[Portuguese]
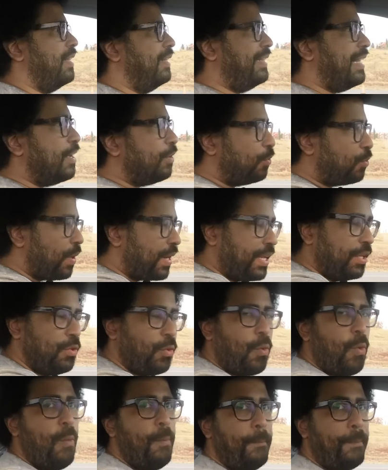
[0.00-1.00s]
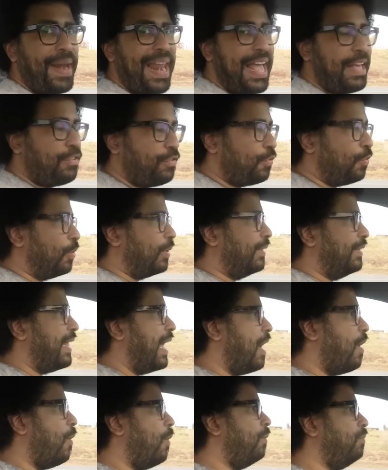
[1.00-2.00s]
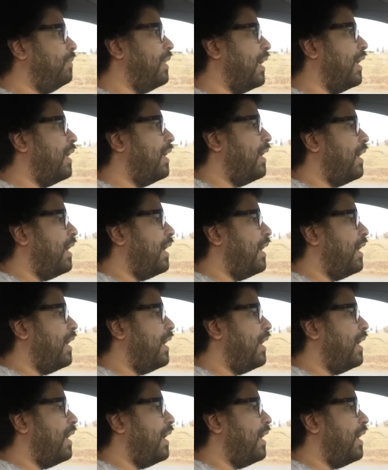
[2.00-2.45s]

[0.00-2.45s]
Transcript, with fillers: dentro aqui do complexo da Honda,